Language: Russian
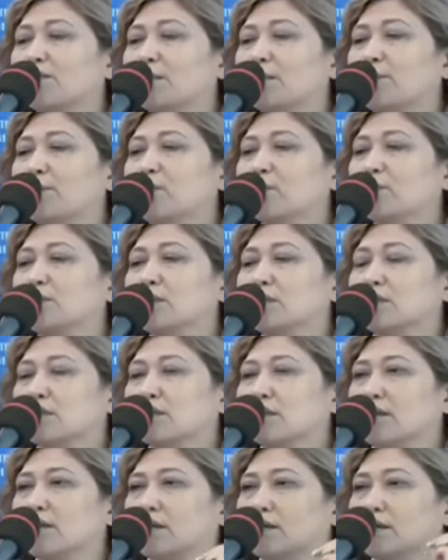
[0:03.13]
Э,
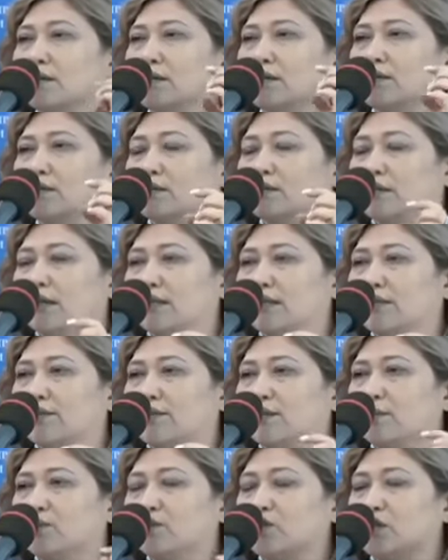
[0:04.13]
до этого отвечал
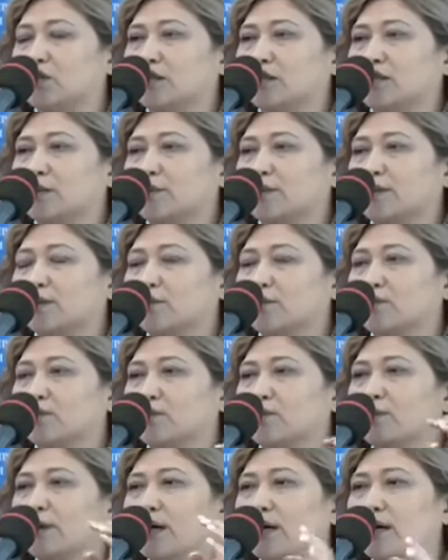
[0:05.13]
господин Базумбаев,
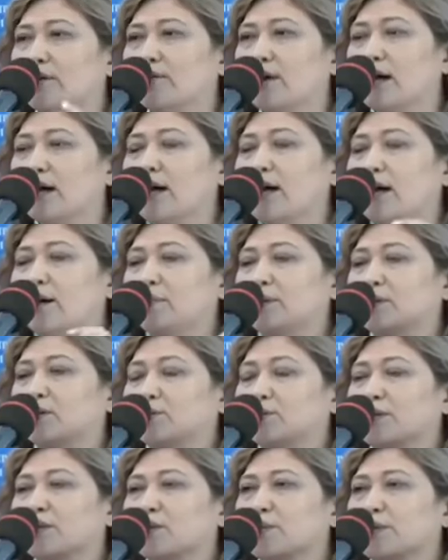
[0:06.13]
потом господин
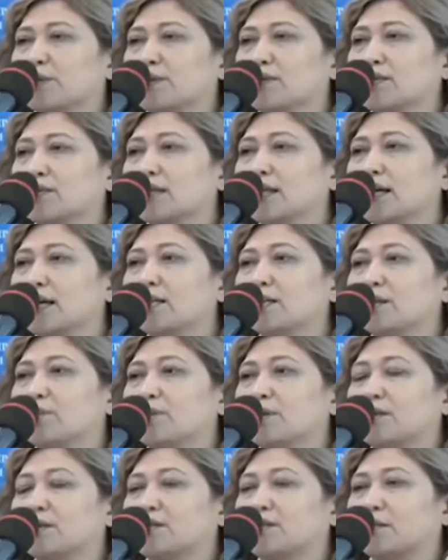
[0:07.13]
Скляр. Теперь этот
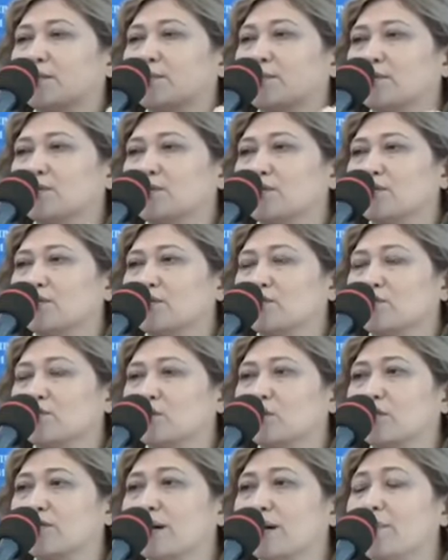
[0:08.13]
вопрос адресую к вам.
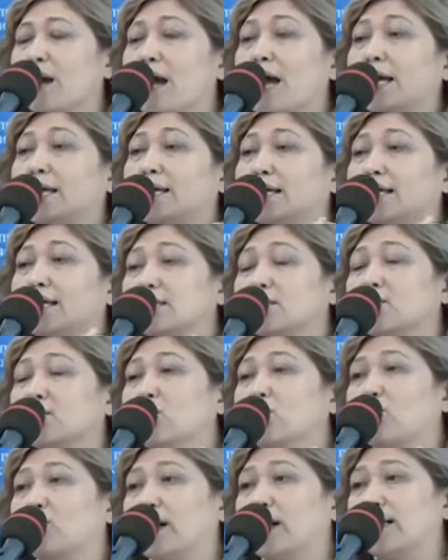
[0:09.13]
Есть ли у вас
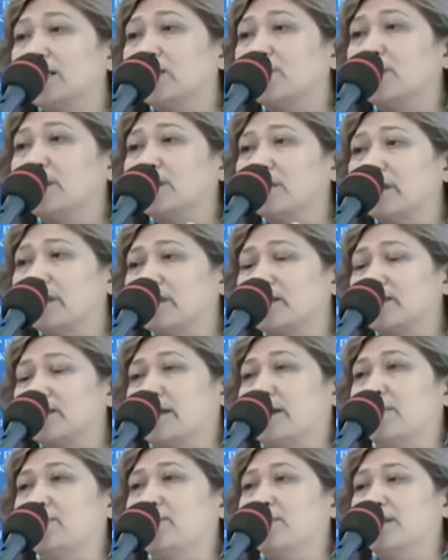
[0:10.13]
премьерские
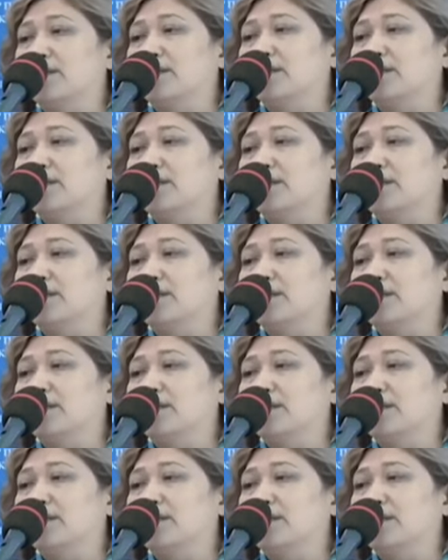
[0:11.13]
амбиции?